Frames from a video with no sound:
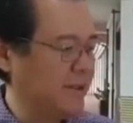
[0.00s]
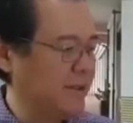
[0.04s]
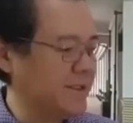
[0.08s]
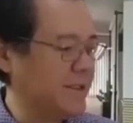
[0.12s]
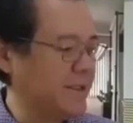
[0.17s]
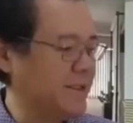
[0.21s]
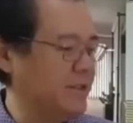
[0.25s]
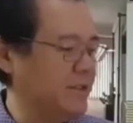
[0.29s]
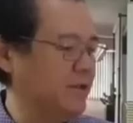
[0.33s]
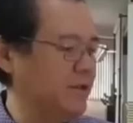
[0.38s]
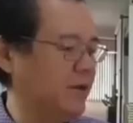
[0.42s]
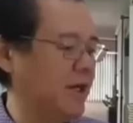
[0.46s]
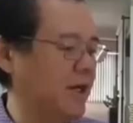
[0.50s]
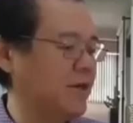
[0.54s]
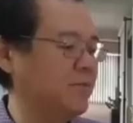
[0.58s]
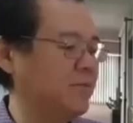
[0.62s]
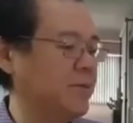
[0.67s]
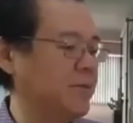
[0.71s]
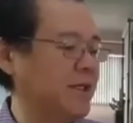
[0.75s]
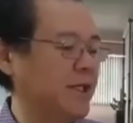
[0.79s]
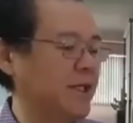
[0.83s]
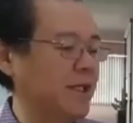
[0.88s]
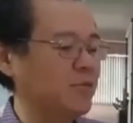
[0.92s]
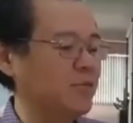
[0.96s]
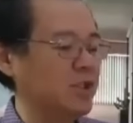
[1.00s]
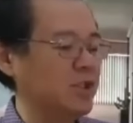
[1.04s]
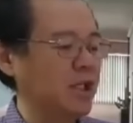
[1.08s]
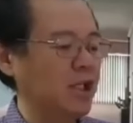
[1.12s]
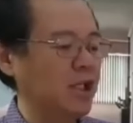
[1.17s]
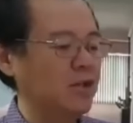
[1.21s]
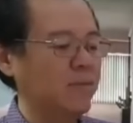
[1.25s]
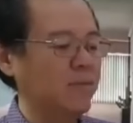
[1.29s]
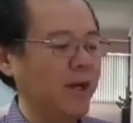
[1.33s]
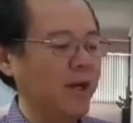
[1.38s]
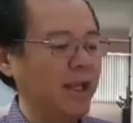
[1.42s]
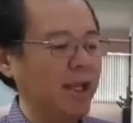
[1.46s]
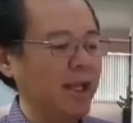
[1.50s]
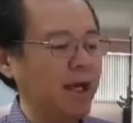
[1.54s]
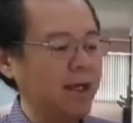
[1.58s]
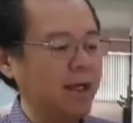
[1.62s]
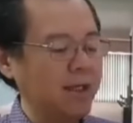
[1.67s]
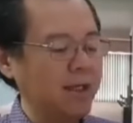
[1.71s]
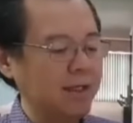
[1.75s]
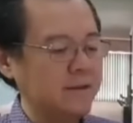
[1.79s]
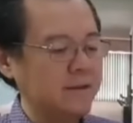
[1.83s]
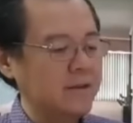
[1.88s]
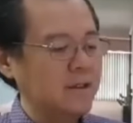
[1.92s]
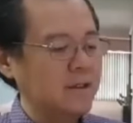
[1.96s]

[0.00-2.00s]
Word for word: kapatid o kaibigan mo na lumalaki,